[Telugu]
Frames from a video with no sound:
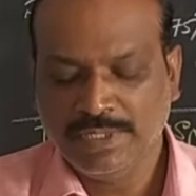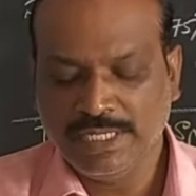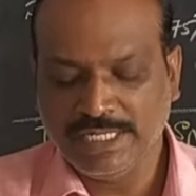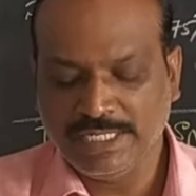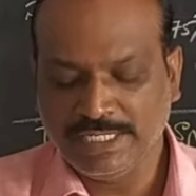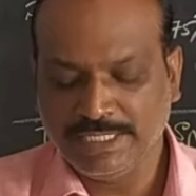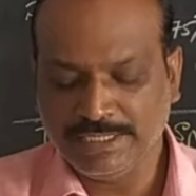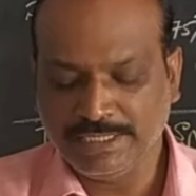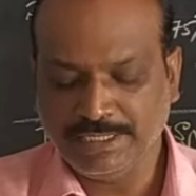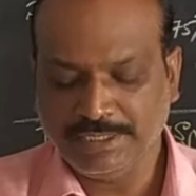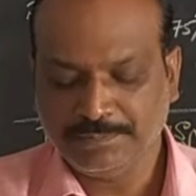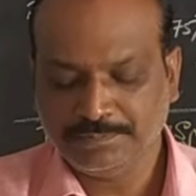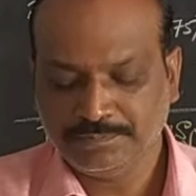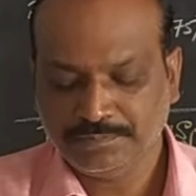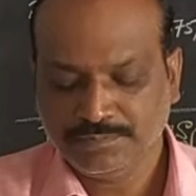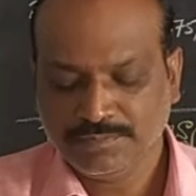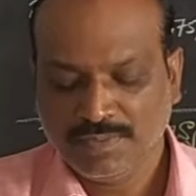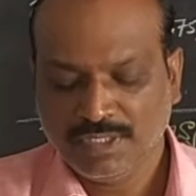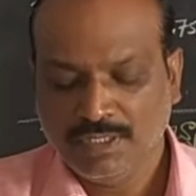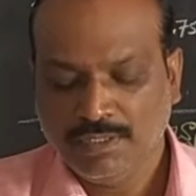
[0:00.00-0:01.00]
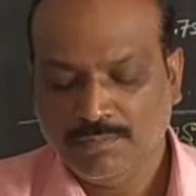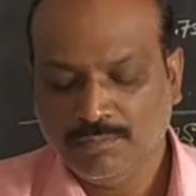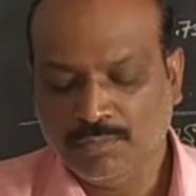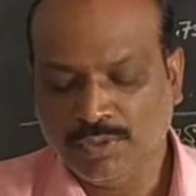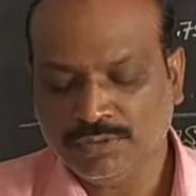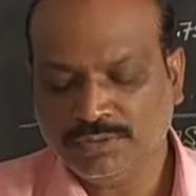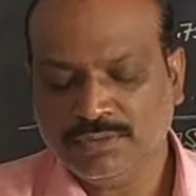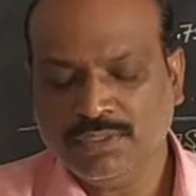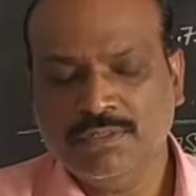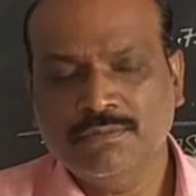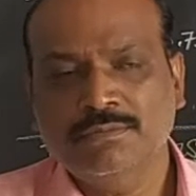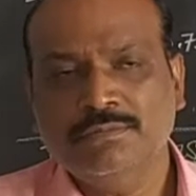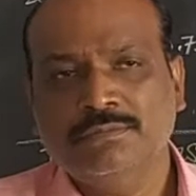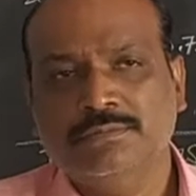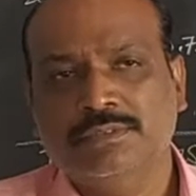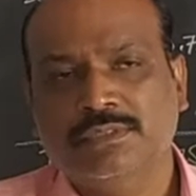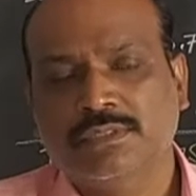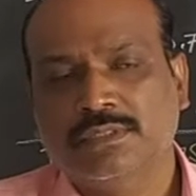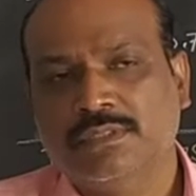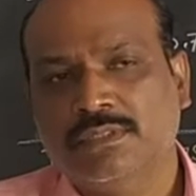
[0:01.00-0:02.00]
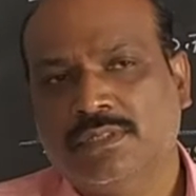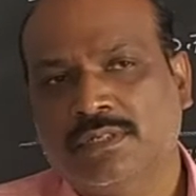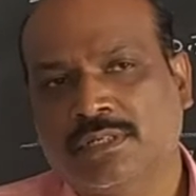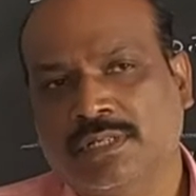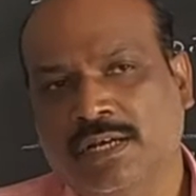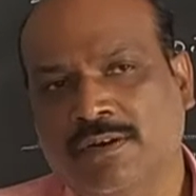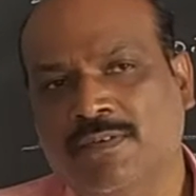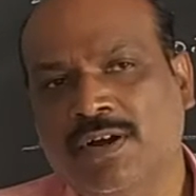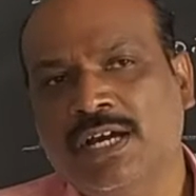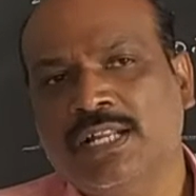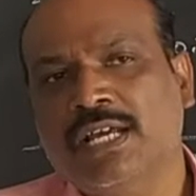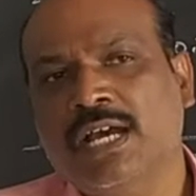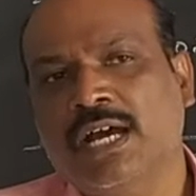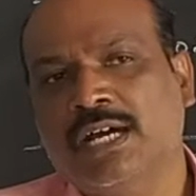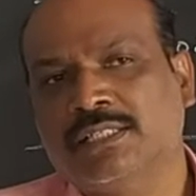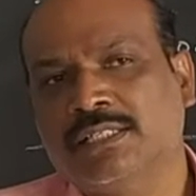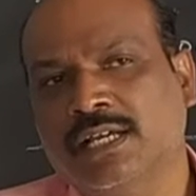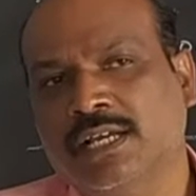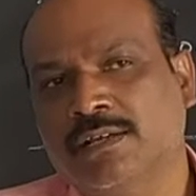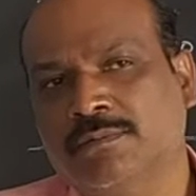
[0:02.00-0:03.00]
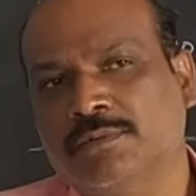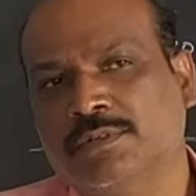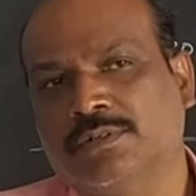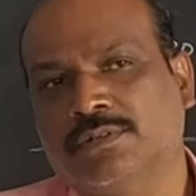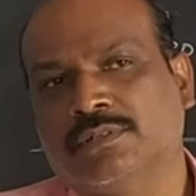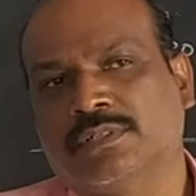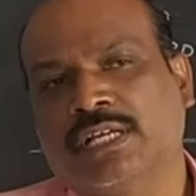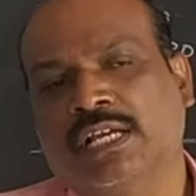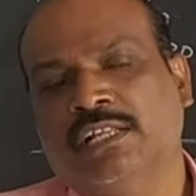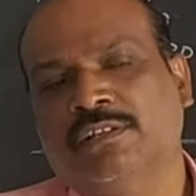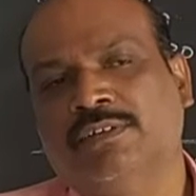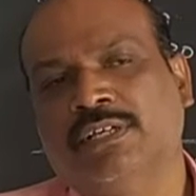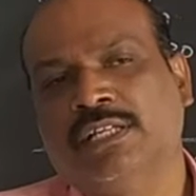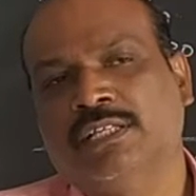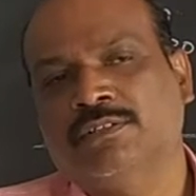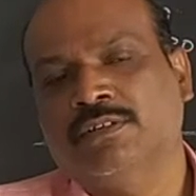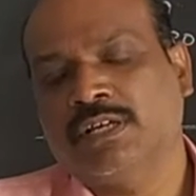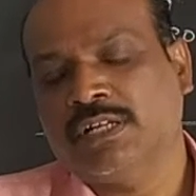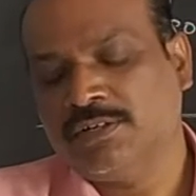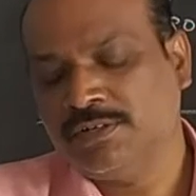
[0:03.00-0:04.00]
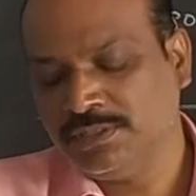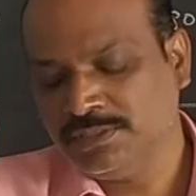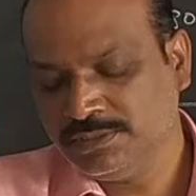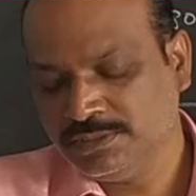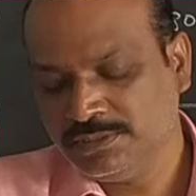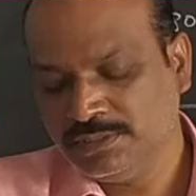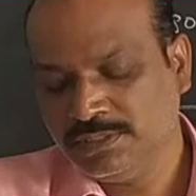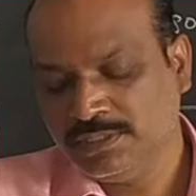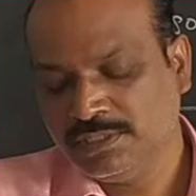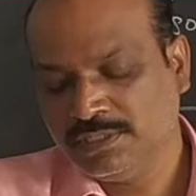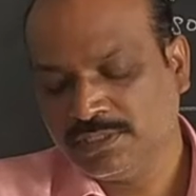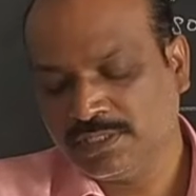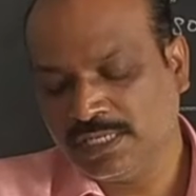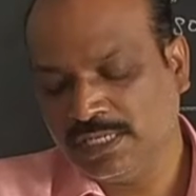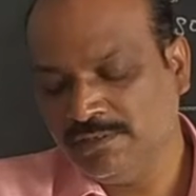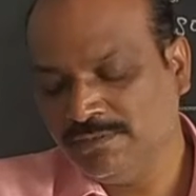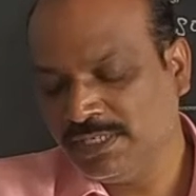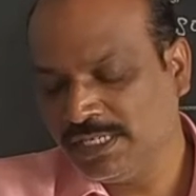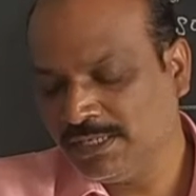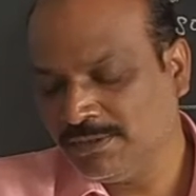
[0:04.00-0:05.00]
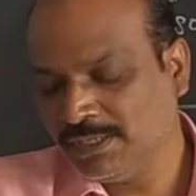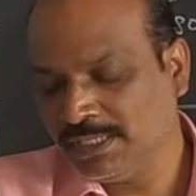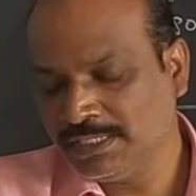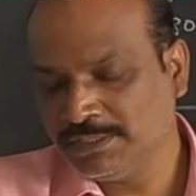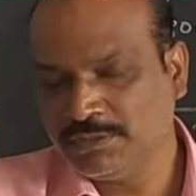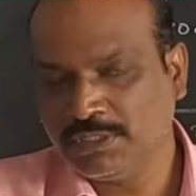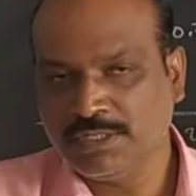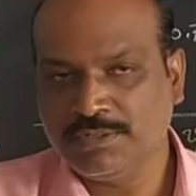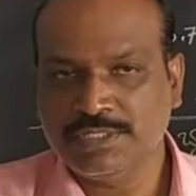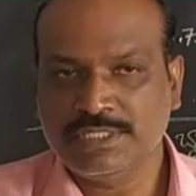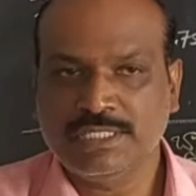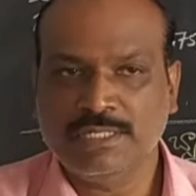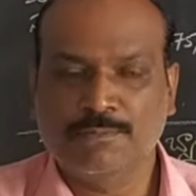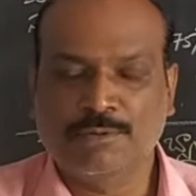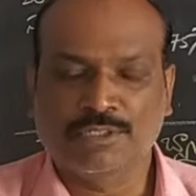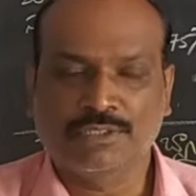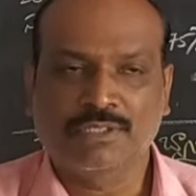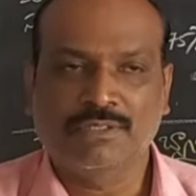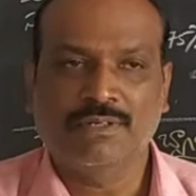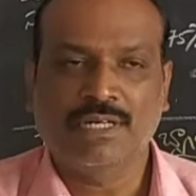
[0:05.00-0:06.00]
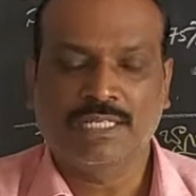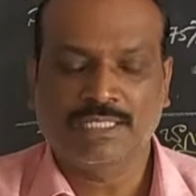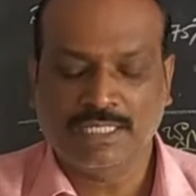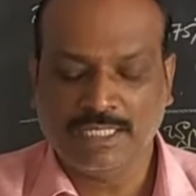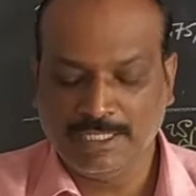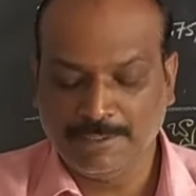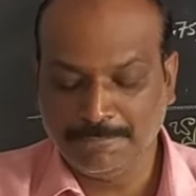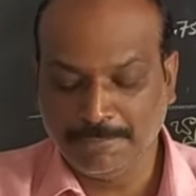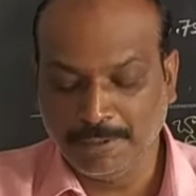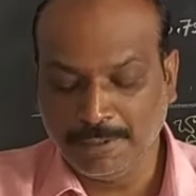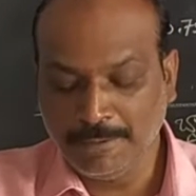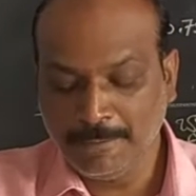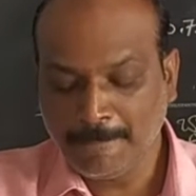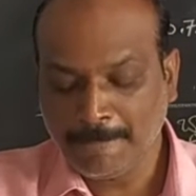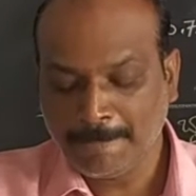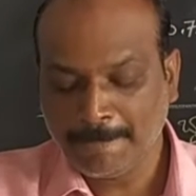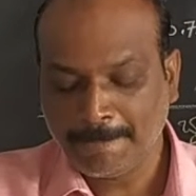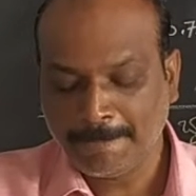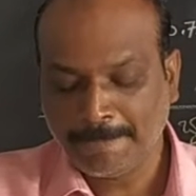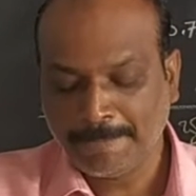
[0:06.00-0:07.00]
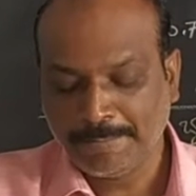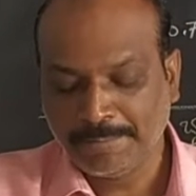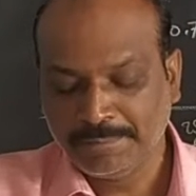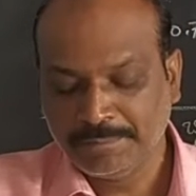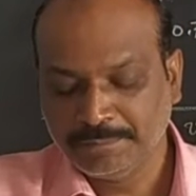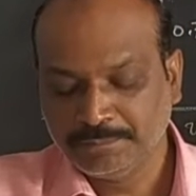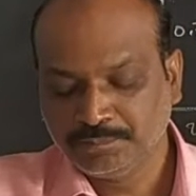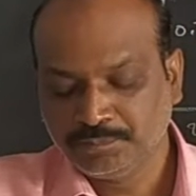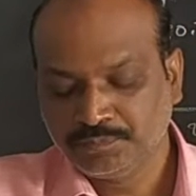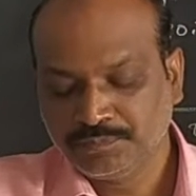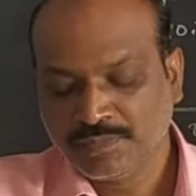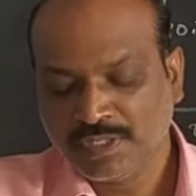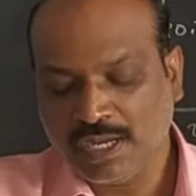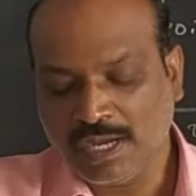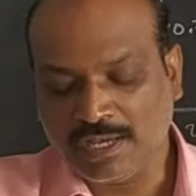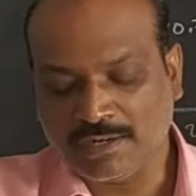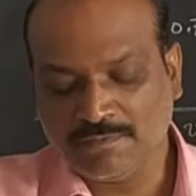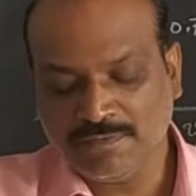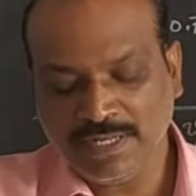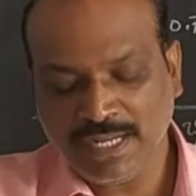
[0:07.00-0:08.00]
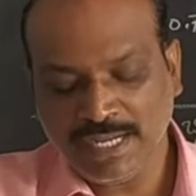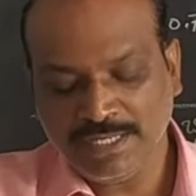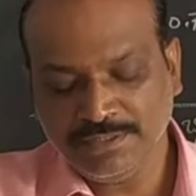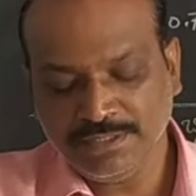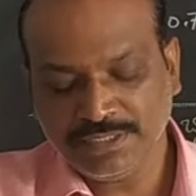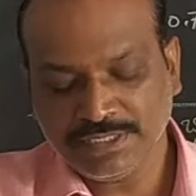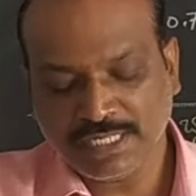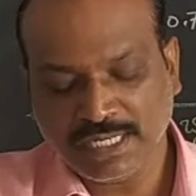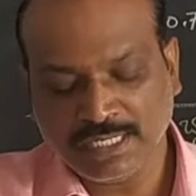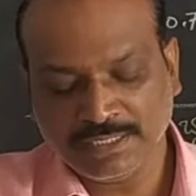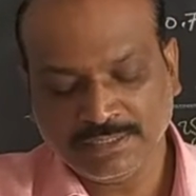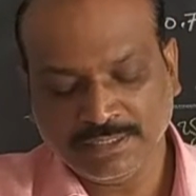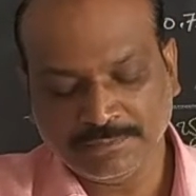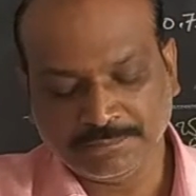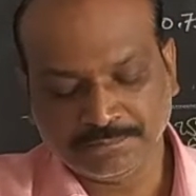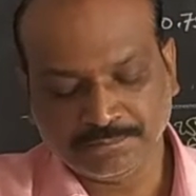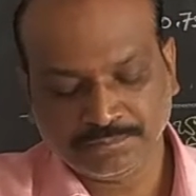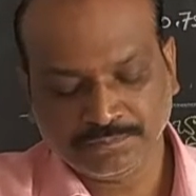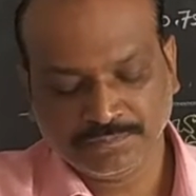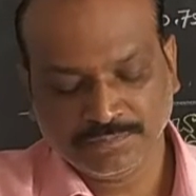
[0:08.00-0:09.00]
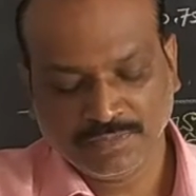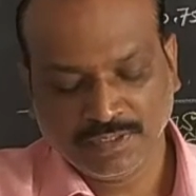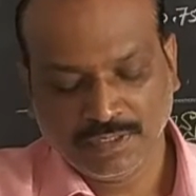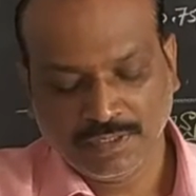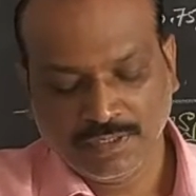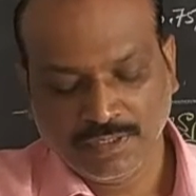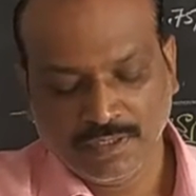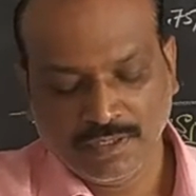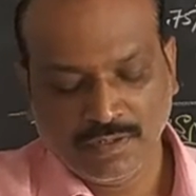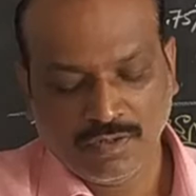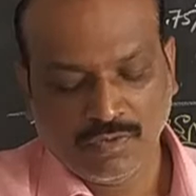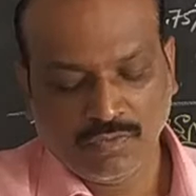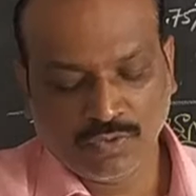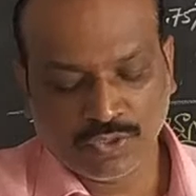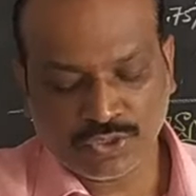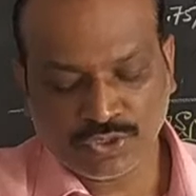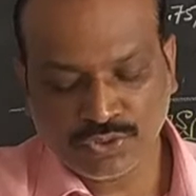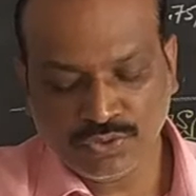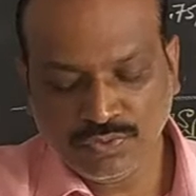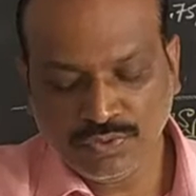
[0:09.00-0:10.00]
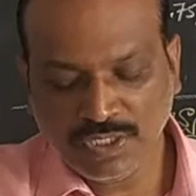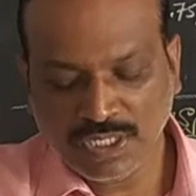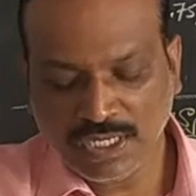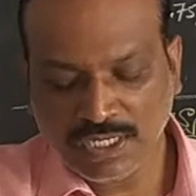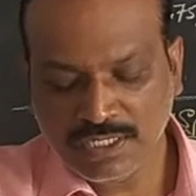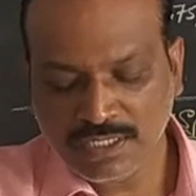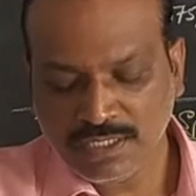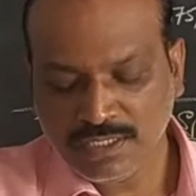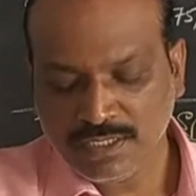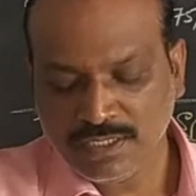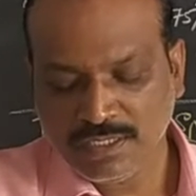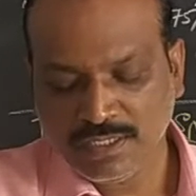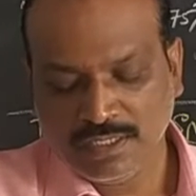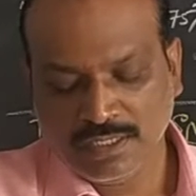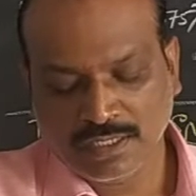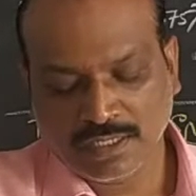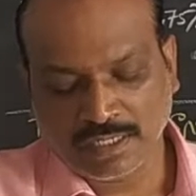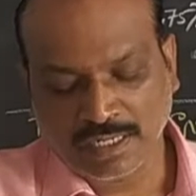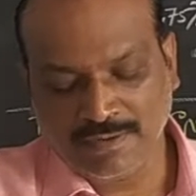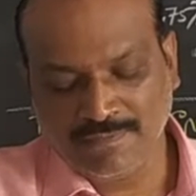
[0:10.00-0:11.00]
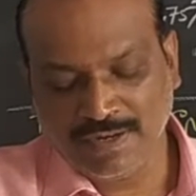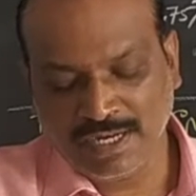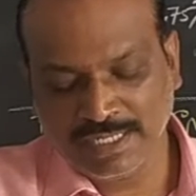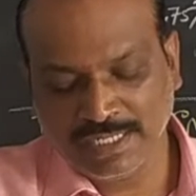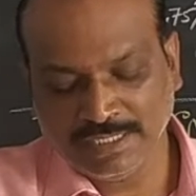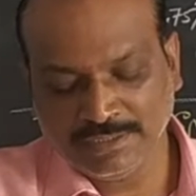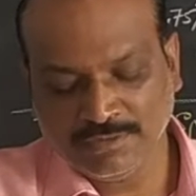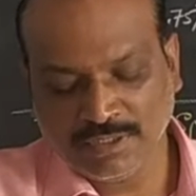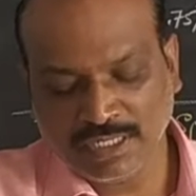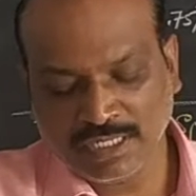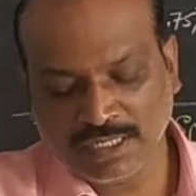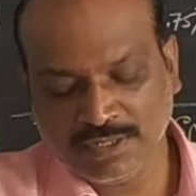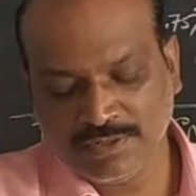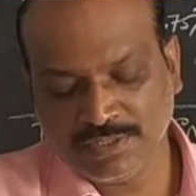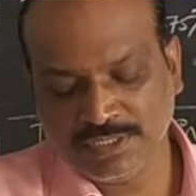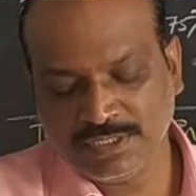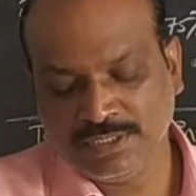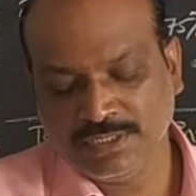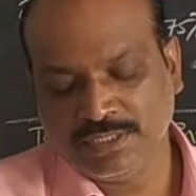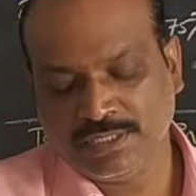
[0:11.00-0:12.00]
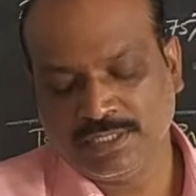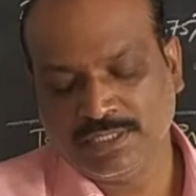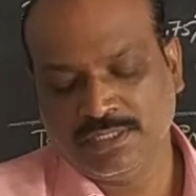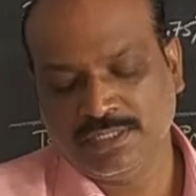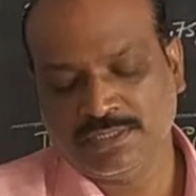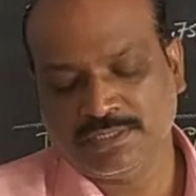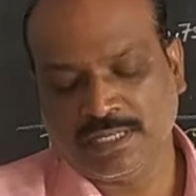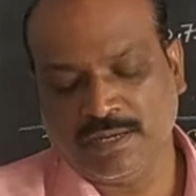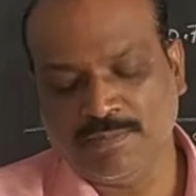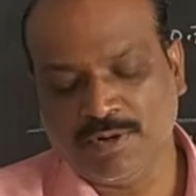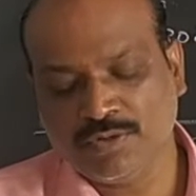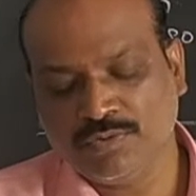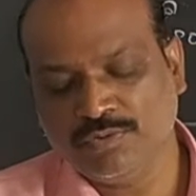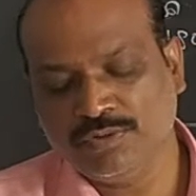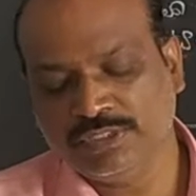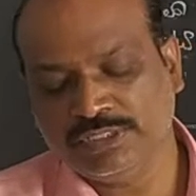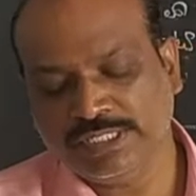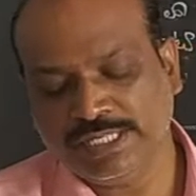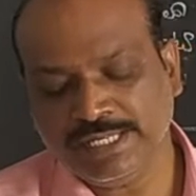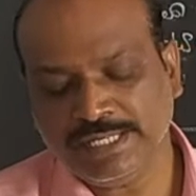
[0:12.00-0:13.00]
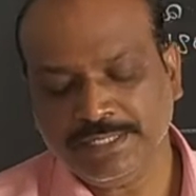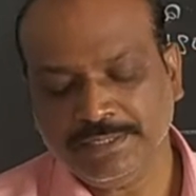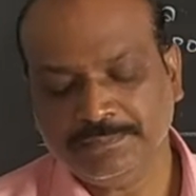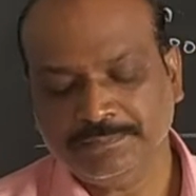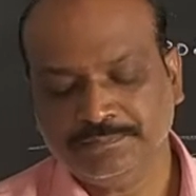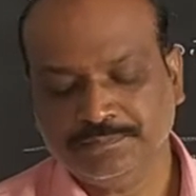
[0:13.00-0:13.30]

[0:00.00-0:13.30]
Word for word: పెరిగింది మొత్తం రవాణా ఆదాయంలో రైల్వేల ద్వారా రైల్వే రవాణా ద్వారా వచ్చిన మొత్తం ఆదాయంలో అరవై ఐదు శాతం వస్తువుల రవాణా ద్వారా సమకూరితే